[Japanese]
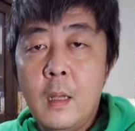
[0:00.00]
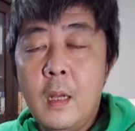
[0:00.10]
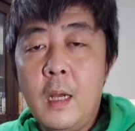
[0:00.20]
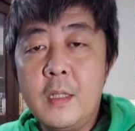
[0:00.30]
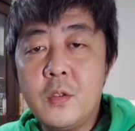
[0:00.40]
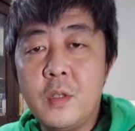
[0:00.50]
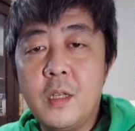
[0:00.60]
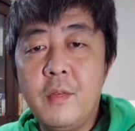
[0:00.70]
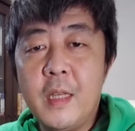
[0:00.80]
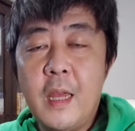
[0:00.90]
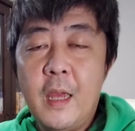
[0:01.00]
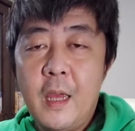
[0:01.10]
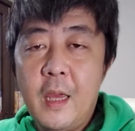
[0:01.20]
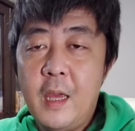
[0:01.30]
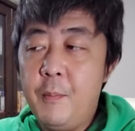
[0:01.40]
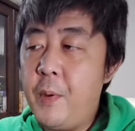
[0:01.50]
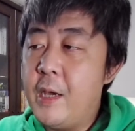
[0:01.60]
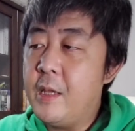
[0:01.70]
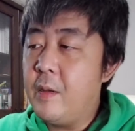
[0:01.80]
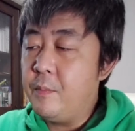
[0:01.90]
はい、それではね、えー、
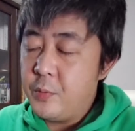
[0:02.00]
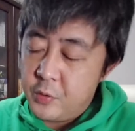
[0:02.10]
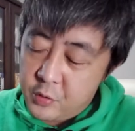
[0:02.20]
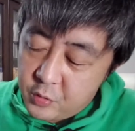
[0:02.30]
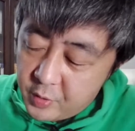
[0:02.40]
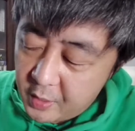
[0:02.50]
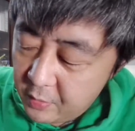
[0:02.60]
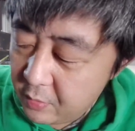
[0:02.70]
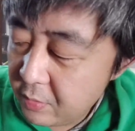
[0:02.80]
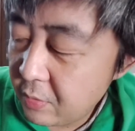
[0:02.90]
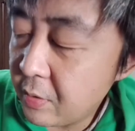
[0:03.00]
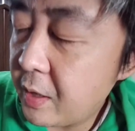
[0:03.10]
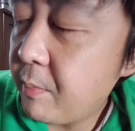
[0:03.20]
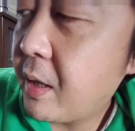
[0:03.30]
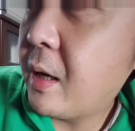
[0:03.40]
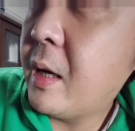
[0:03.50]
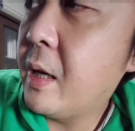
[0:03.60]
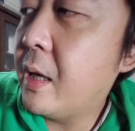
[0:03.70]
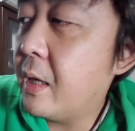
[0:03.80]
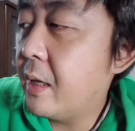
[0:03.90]
パイナップルクイーンの方、今、
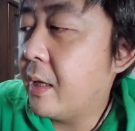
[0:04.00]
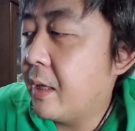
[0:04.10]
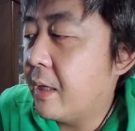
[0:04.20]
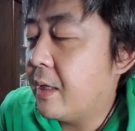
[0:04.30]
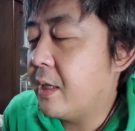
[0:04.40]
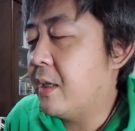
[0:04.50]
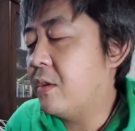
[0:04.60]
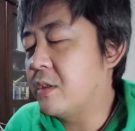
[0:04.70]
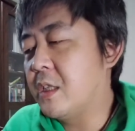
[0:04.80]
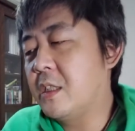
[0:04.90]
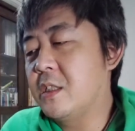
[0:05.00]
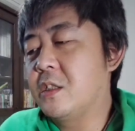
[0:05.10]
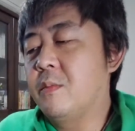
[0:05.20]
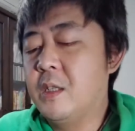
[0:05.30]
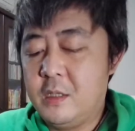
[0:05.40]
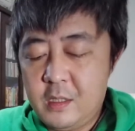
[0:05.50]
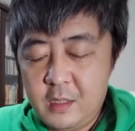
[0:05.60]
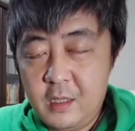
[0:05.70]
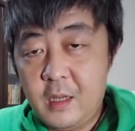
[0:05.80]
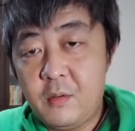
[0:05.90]
えー、リキッドチャージしました
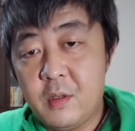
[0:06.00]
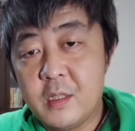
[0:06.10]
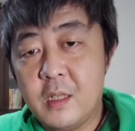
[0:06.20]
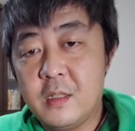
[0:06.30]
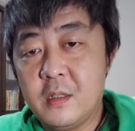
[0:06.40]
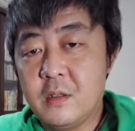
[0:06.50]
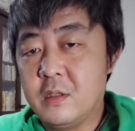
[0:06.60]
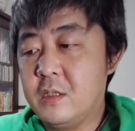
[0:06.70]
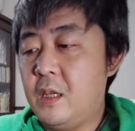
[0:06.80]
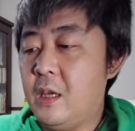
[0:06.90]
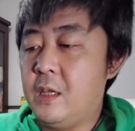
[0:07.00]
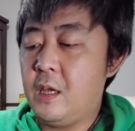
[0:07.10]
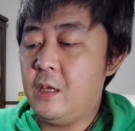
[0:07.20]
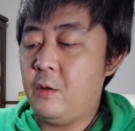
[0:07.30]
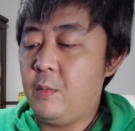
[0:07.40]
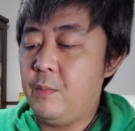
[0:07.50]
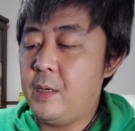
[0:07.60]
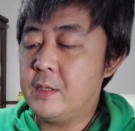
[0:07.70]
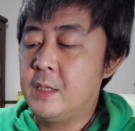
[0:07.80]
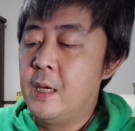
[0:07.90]
んで、これ早速吸っていきたいと思い
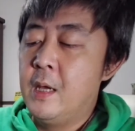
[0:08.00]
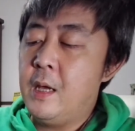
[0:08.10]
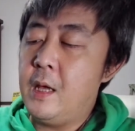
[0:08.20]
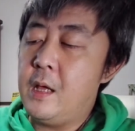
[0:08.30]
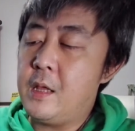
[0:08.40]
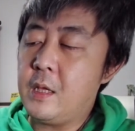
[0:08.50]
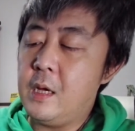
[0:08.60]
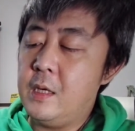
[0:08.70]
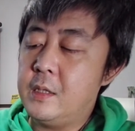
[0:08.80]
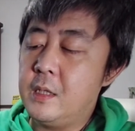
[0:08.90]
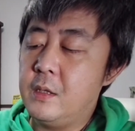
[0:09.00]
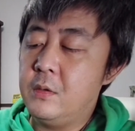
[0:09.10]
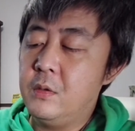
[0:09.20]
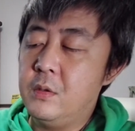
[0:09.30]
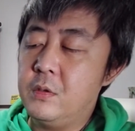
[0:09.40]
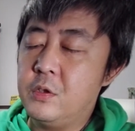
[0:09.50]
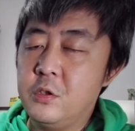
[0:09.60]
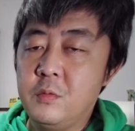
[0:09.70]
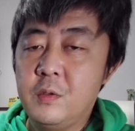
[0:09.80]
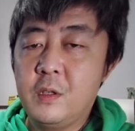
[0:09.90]
ます。えー、シカリさんの
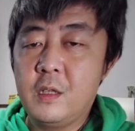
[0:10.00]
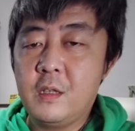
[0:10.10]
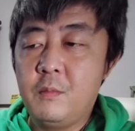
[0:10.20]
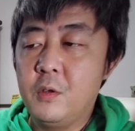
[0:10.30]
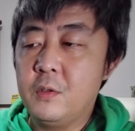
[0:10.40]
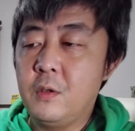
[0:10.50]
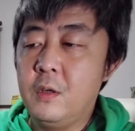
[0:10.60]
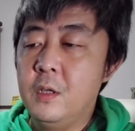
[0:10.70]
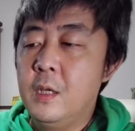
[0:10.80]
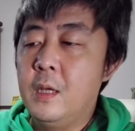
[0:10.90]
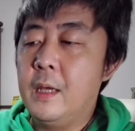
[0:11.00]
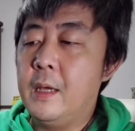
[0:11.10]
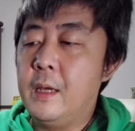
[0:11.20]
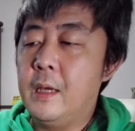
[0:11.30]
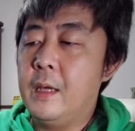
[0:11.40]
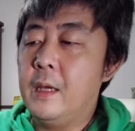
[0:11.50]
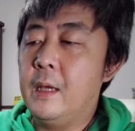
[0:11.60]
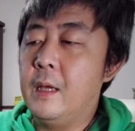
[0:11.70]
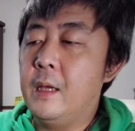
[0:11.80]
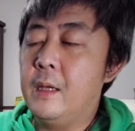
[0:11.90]
チューブ型モッド。
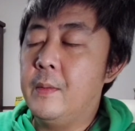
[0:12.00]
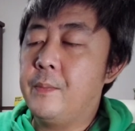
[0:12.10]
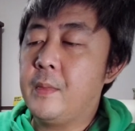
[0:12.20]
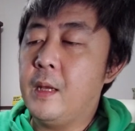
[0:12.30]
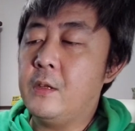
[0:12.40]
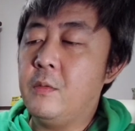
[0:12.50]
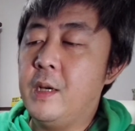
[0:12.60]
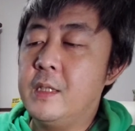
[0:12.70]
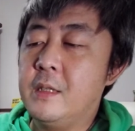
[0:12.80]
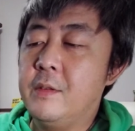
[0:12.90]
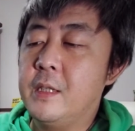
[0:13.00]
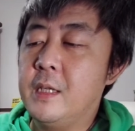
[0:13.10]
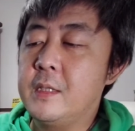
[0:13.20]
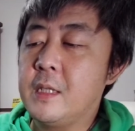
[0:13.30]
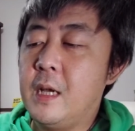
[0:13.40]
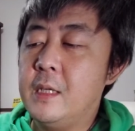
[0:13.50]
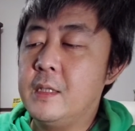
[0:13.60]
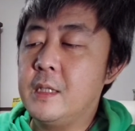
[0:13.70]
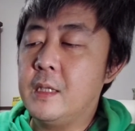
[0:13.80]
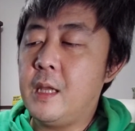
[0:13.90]
えーアトマイザーはね、使い
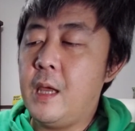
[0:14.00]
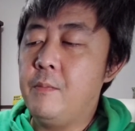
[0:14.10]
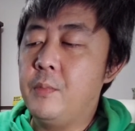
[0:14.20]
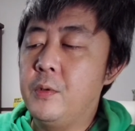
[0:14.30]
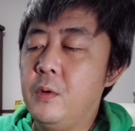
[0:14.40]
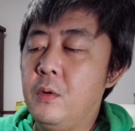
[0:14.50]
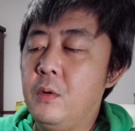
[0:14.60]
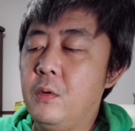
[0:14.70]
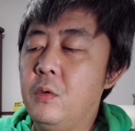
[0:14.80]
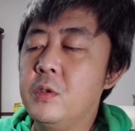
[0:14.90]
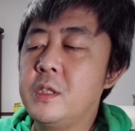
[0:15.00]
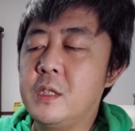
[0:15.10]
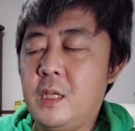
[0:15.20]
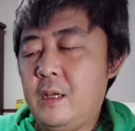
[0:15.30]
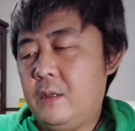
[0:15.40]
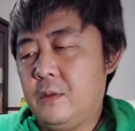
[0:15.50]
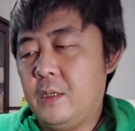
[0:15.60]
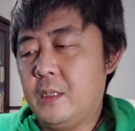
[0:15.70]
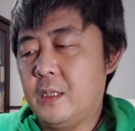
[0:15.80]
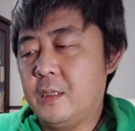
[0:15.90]
捨てタイプの OG タンクっ
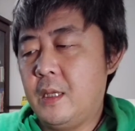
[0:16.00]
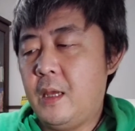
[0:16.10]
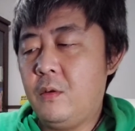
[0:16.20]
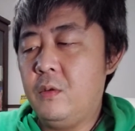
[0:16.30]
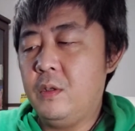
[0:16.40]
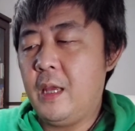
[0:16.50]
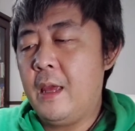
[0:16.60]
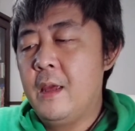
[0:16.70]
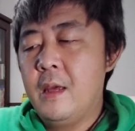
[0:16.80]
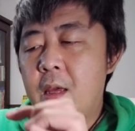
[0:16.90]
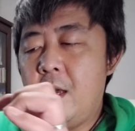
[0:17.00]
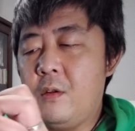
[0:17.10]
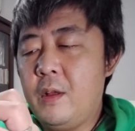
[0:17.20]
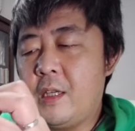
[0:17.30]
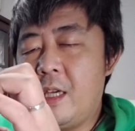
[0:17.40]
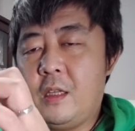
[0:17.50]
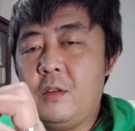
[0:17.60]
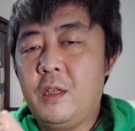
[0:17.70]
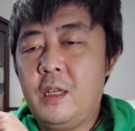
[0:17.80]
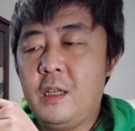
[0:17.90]
てやつですね。このね、えー、これは
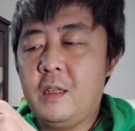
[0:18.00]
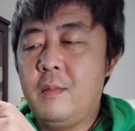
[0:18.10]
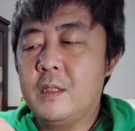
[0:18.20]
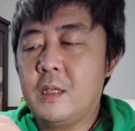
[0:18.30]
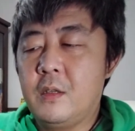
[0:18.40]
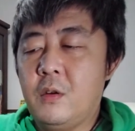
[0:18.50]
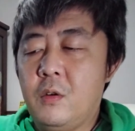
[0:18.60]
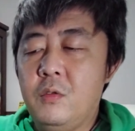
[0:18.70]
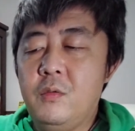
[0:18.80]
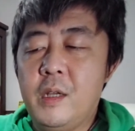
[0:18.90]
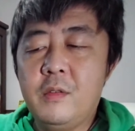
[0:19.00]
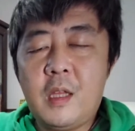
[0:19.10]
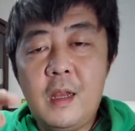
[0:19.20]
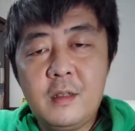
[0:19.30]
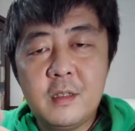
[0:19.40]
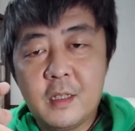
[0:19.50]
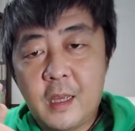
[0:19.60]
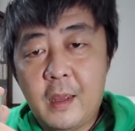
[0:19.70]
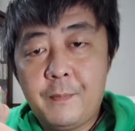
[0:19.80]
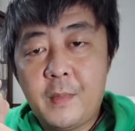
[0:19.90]
キットになってますけど、上のタンクだ
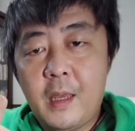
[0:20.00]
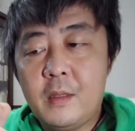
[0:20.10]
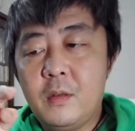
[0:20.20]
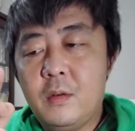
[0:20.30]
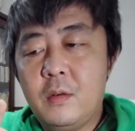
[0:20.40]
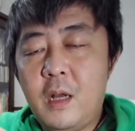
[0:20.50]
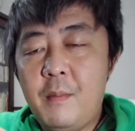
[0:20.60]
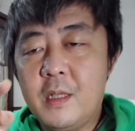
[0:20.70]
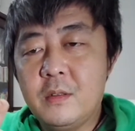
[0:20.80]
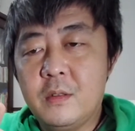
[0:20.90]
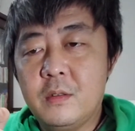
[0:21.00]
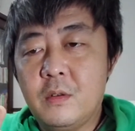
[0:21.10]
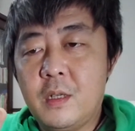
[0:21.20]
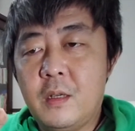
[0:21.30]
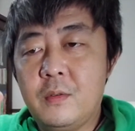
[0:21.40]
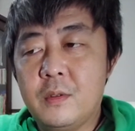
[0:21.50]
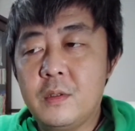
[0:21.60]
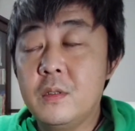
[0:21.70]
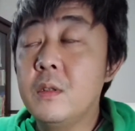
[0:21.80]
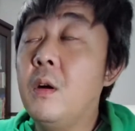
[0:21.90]
け、えっ、ー、と、Amazon とか普
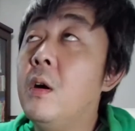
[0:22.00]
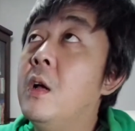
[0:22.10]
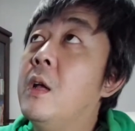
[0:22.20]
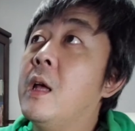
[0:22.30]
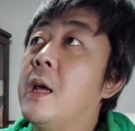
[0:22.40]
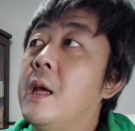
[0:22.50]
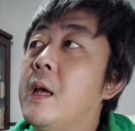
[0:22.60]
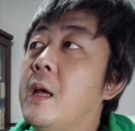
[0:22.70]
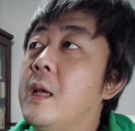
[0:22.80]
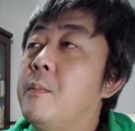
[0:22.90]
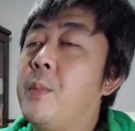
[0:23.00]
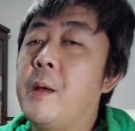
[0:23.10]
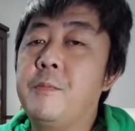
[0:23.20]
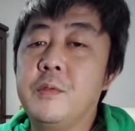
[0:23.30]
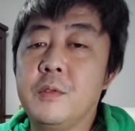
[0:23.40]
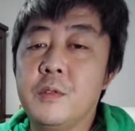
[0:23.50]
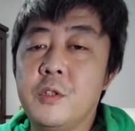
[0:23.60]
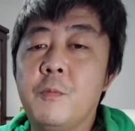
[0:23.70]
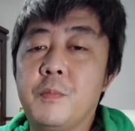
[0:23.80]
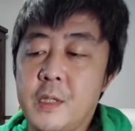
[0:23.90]
通の、えー、
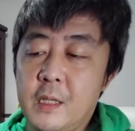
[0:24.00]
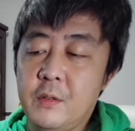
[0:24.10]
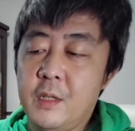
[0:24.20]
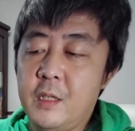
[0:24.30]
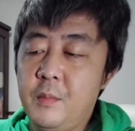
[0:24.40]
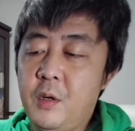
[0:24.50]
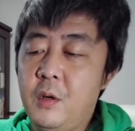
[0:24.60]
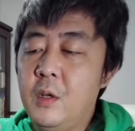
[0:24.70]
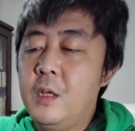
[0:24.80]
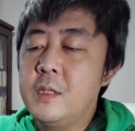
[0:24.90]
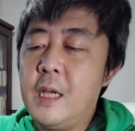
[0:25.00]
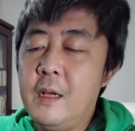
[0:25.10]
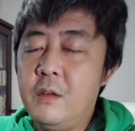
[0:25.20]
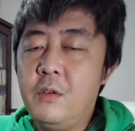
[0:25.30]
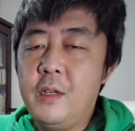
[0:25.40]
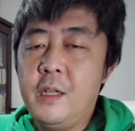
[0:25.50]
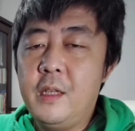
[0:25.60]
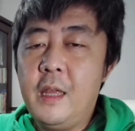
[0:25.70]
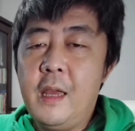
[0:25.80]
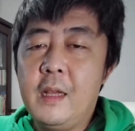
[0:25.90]
ベイプショップさんとかでも、3個入
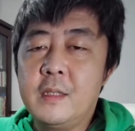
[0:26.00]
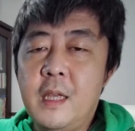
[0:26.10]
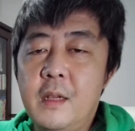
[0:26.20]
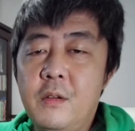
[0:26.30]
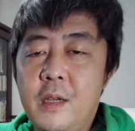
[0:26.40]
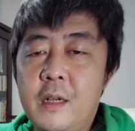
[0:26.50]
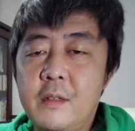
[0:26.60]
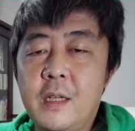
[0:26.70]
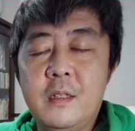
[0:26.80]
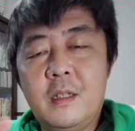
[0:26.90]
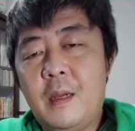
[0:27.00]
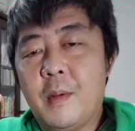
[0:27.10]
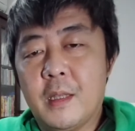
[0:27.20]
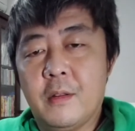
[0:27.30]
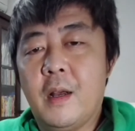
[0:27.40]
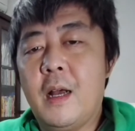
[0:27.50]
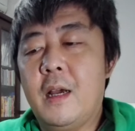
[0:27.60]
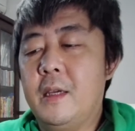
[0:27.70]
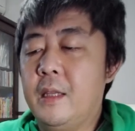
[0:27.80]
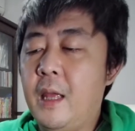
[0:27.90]
りで1500円ぐらいまでの
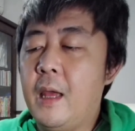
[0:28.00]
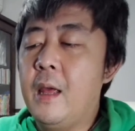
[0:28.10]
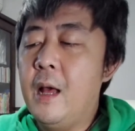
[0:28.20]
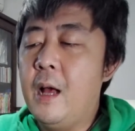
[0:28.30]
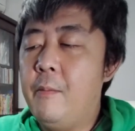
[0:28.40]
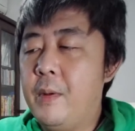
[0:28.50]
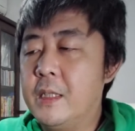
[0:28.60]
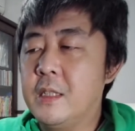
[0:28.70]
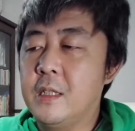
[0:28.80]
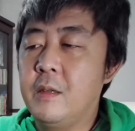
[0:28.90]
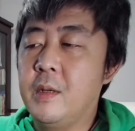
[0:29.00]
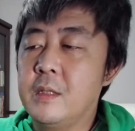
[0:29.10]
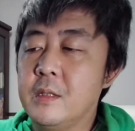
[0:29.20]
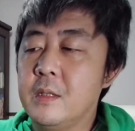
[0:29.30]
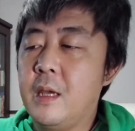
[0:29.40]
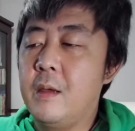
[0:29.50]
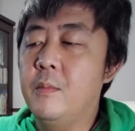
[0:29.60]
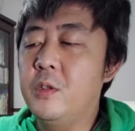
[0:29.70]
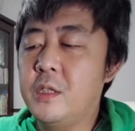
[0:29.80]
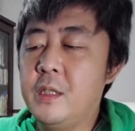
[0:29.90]
範囲で販売されてますんで、
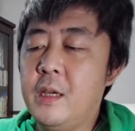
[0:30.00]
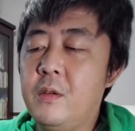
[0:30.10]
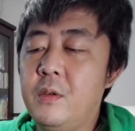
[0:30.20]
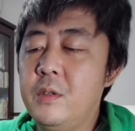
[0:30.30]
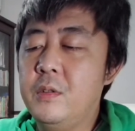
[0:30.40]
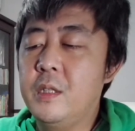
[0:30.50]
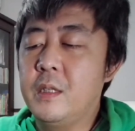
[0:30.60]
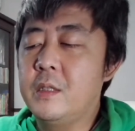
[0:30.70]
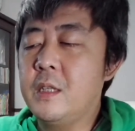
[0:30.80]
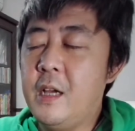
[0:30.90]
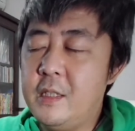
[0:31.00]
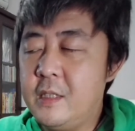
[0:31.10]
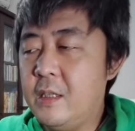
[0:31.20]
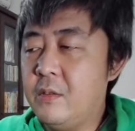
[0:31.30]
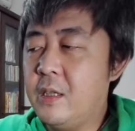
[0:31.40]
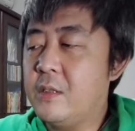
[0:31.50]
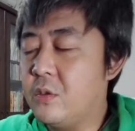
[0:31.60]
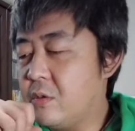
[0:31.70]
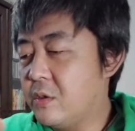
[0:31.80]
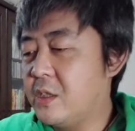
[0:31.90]
もしね、こういう風に使い捨てので
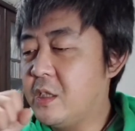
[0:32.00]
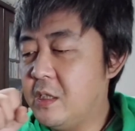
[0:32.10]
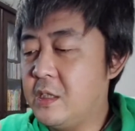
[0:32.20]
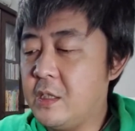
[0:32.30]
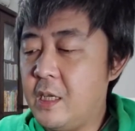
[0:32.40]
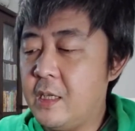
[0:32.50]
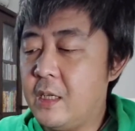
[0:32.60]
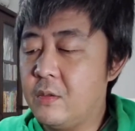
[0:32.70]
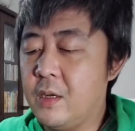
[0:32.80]
ちょっと試飲したいなと